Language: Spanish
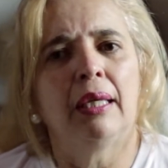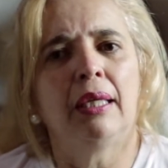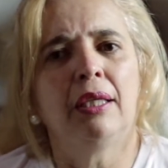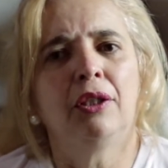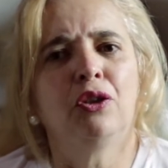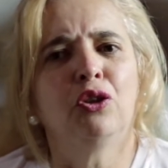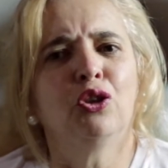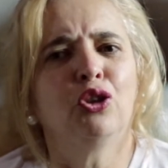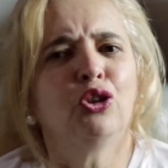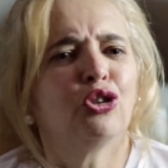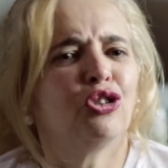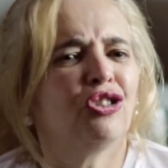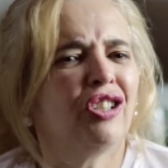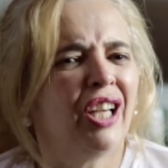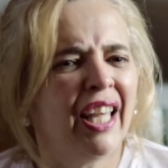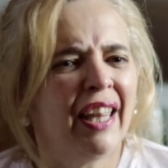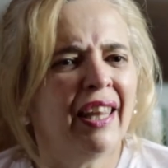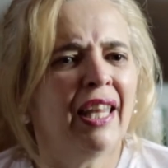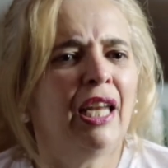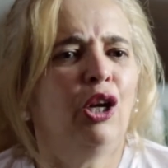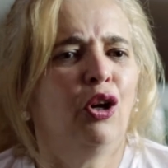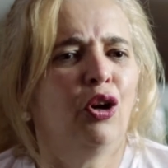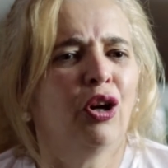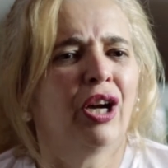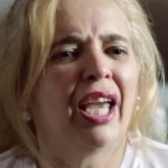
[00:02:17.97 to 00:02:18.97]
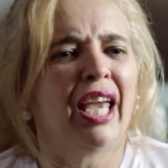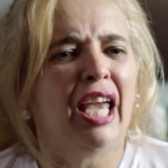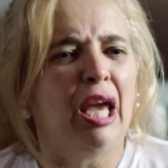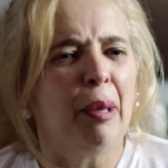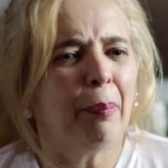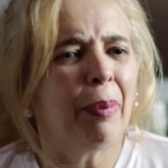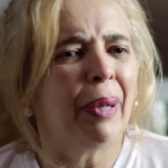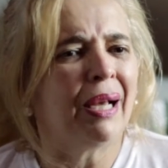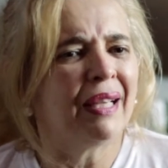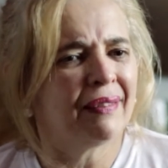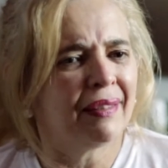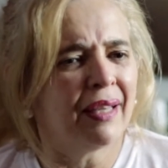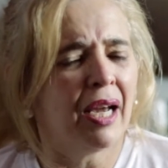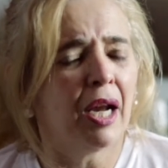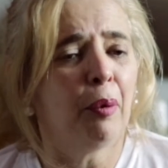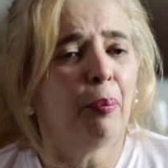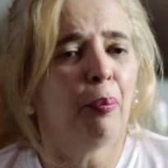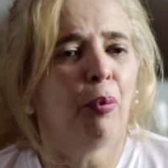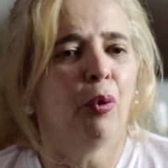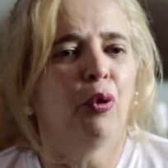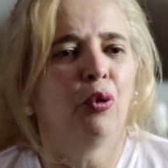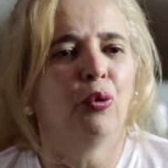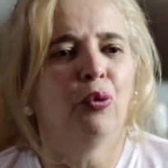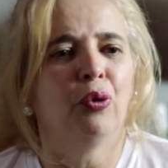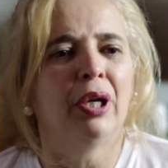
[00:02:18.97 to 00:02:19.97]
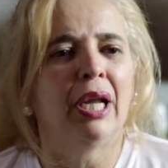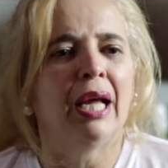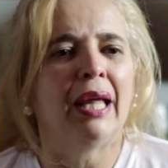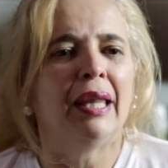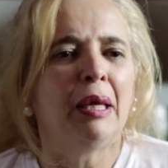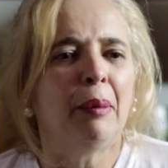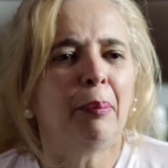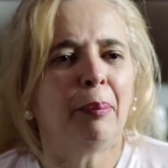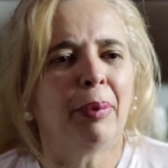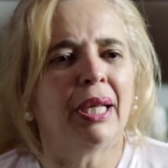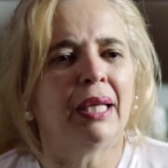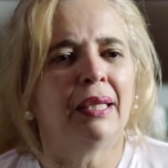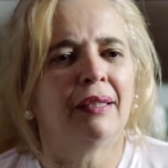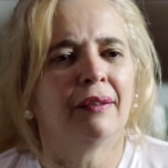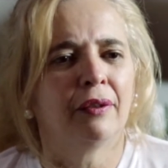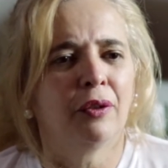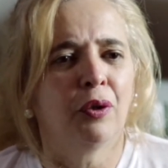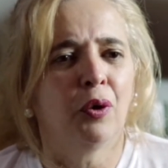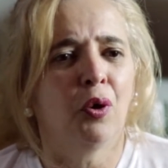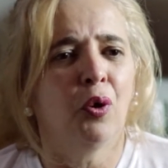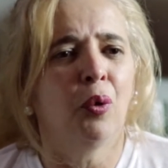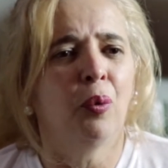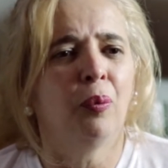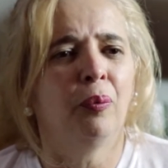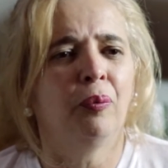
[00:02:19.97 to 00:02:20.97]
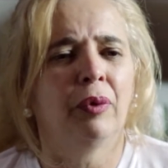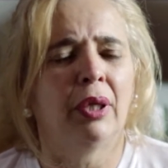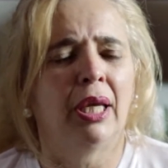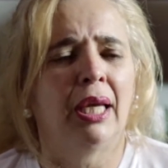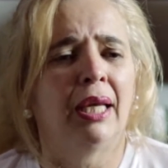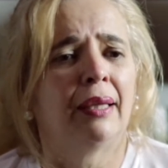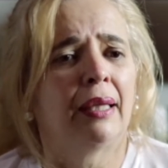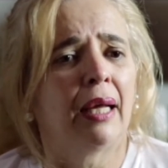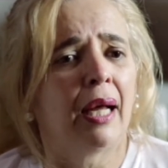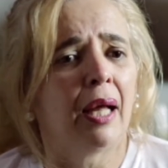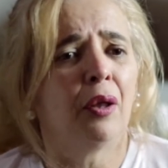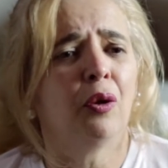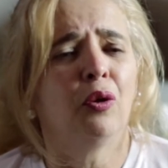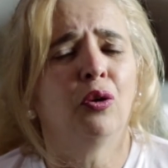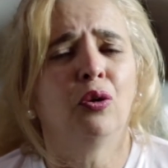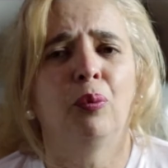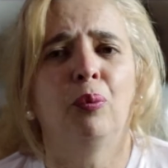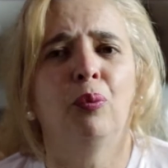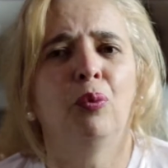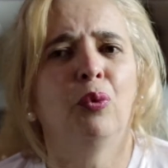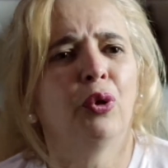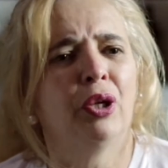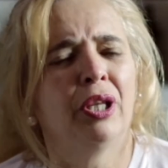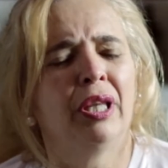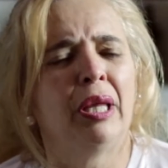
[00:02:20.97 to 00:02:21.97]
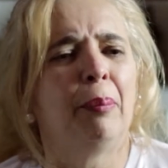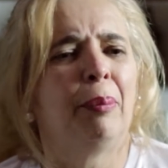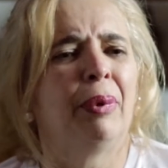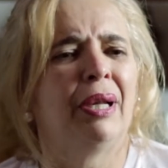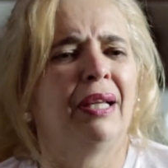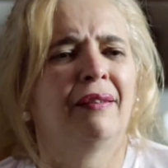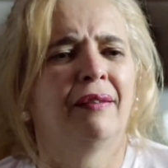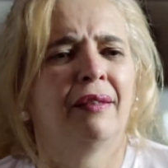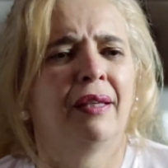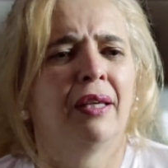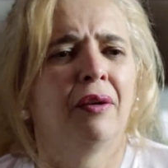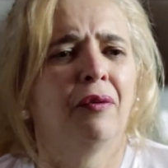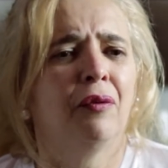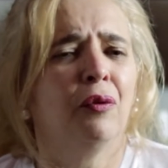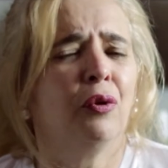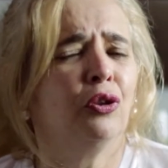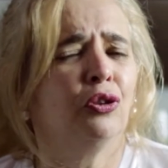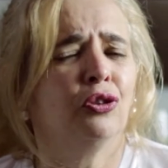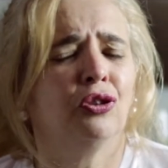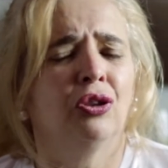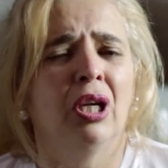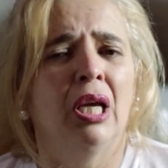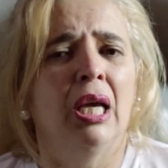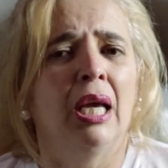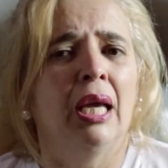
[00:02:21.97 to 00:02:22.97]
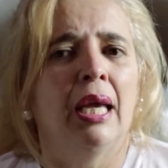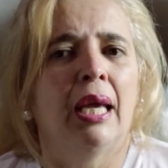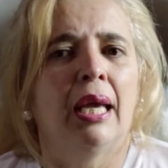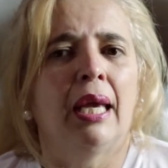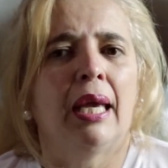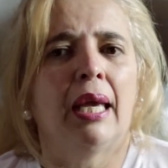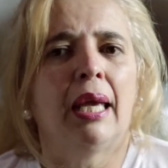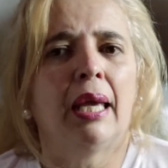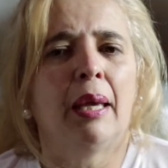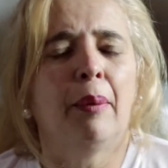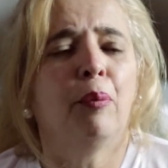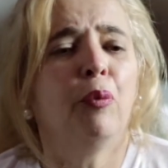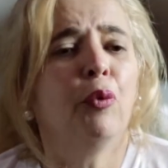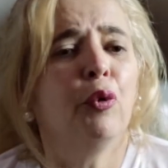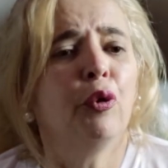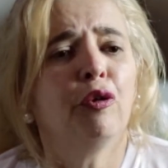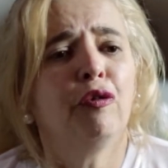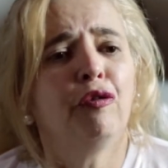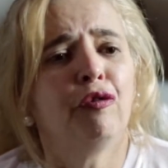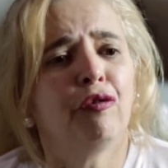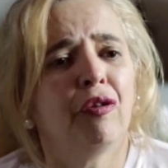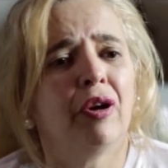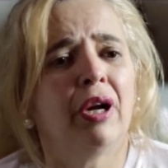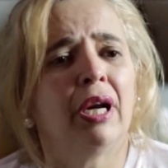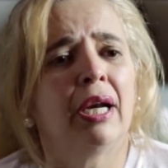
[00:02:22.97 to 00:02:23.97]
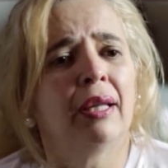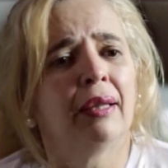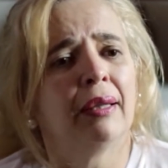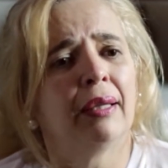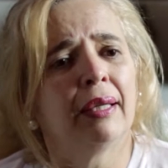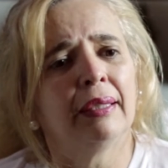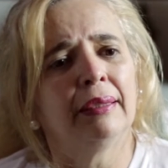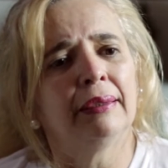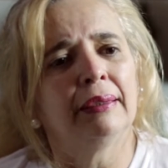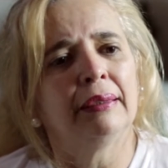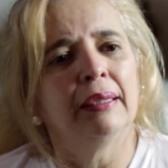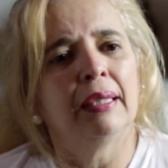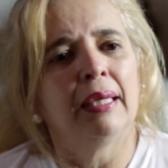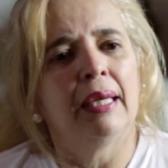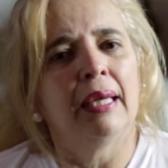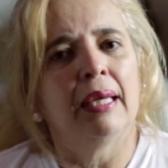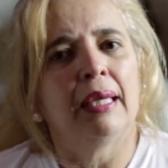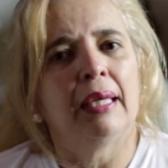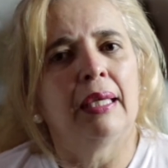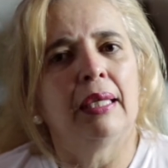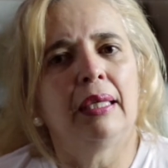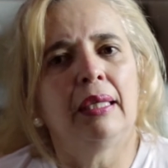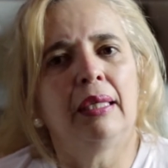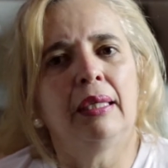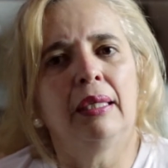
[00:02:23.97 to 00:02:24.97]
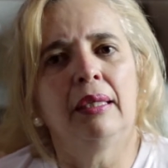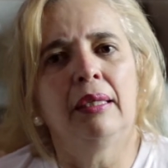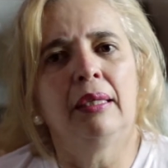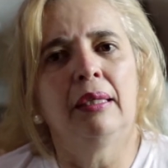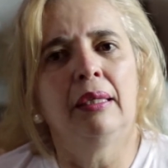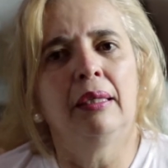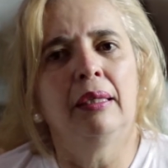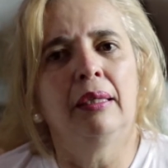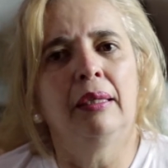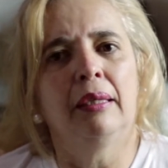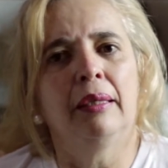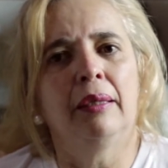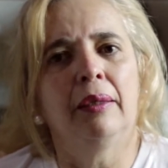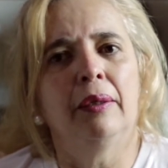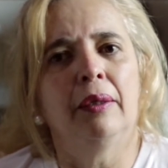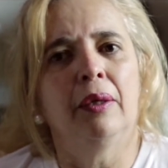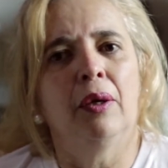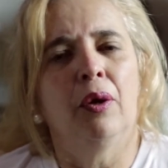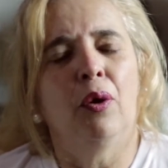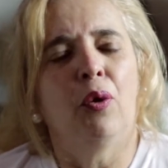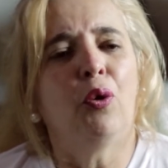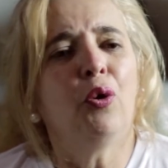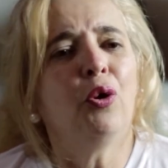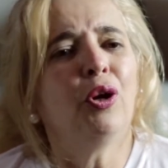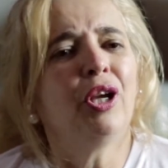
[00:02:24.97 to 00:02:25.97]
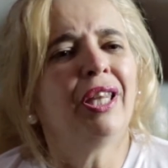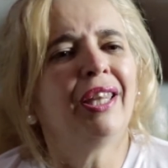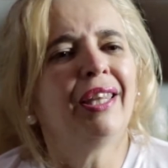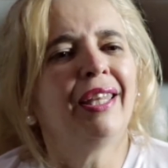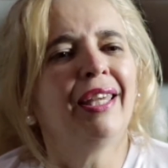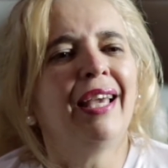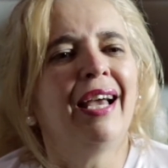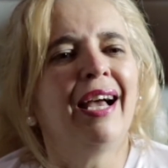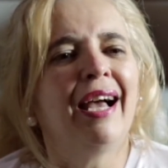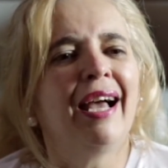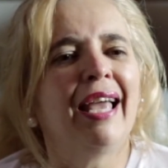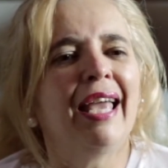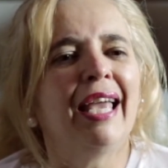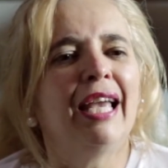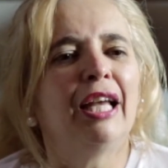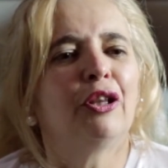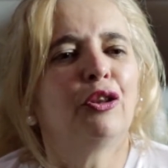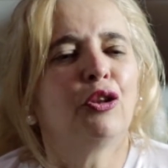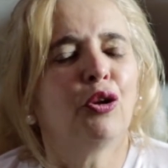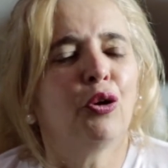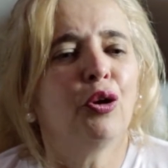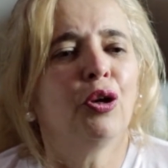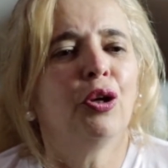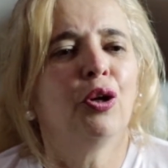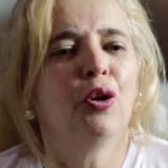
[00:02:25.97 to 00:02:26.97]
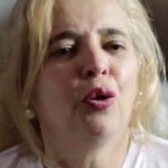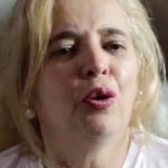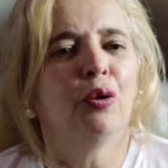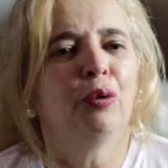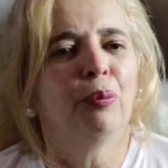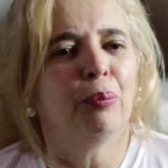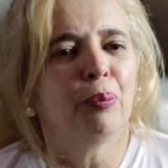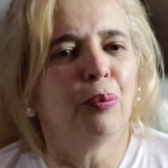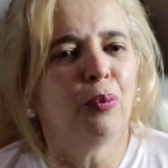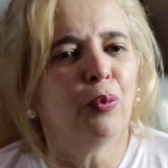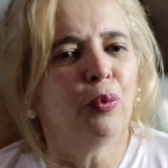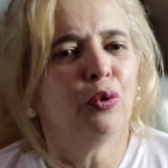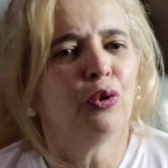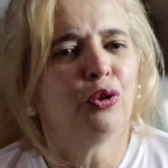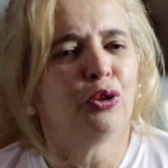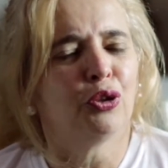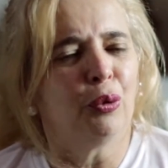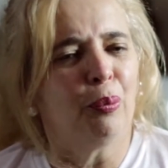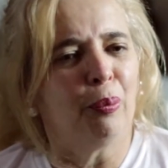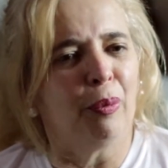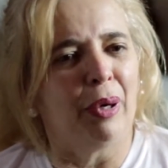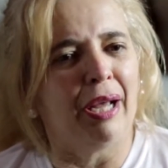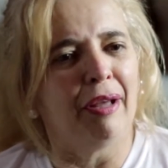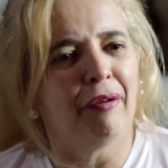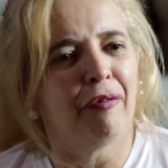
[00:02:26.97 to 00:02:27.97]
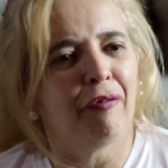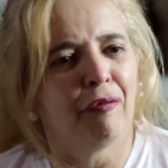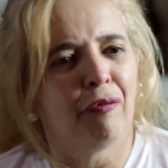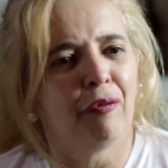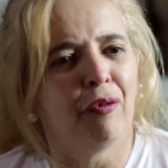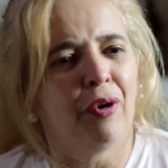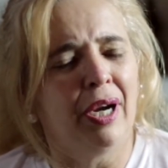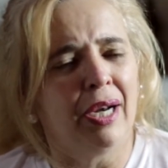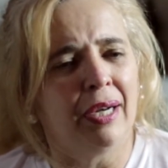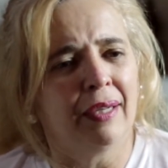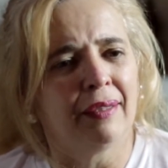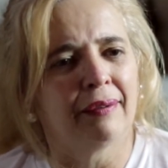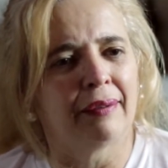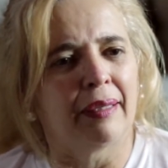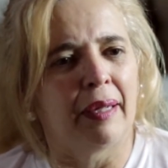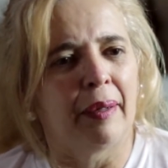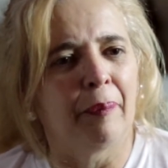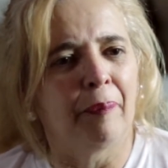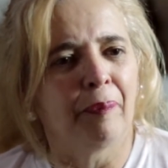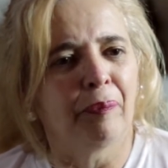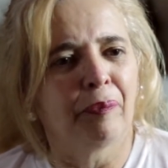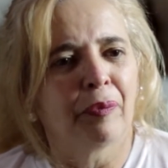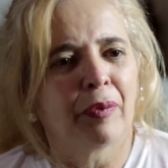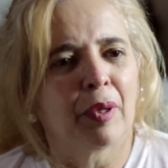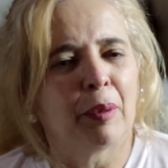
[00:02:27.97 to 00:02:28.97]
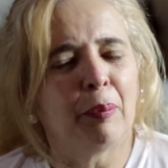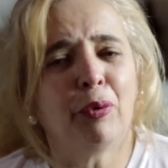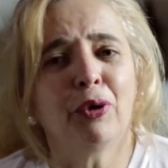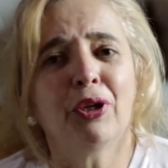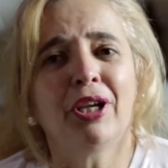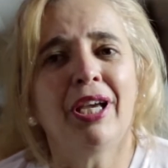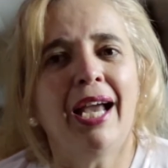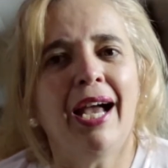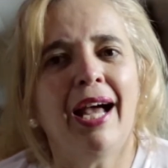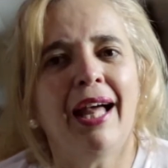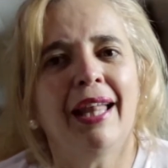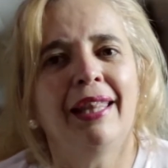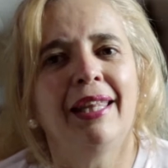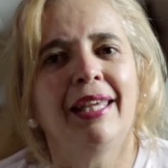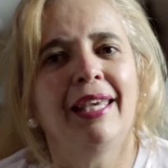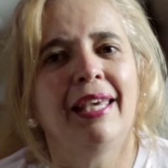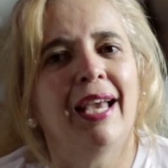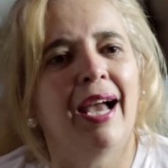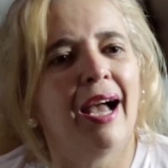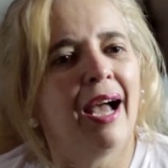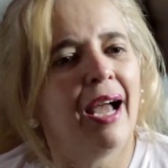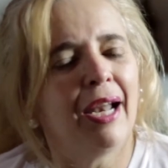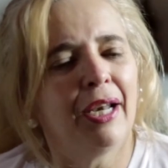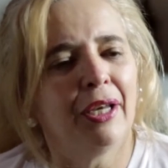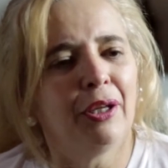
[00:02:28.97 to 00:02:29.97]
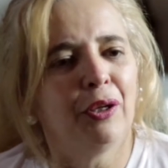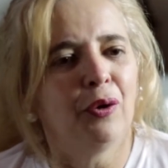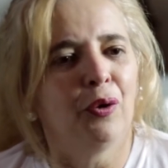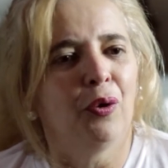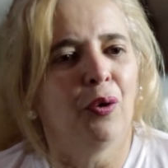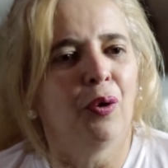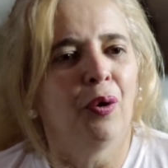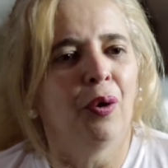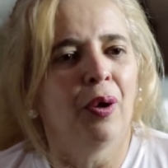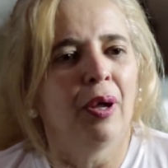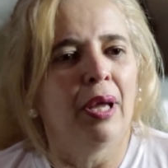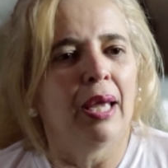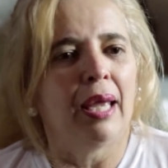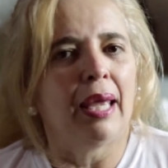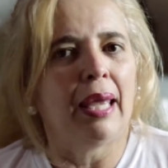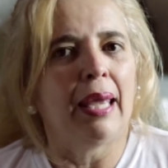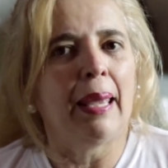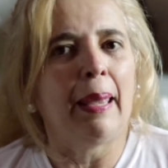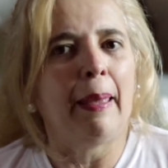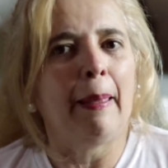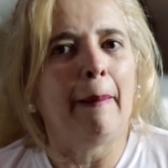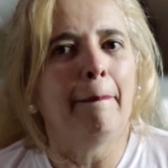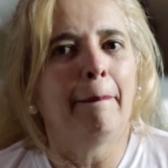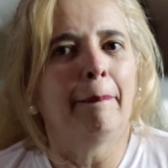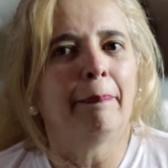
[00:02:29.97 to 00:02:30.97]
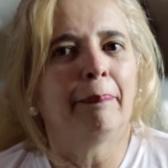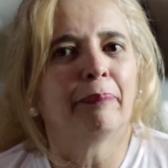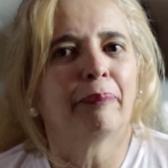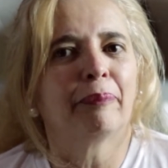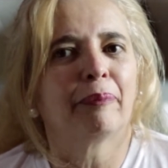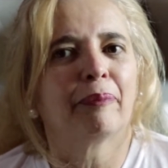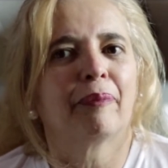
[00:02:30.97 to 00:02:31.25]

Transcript: y yo sé de lo que es pasar por una depresión, estados muy depresivos, eh, muy fuertes y hoy día estoy con mucho más fuerza, porque a diario em,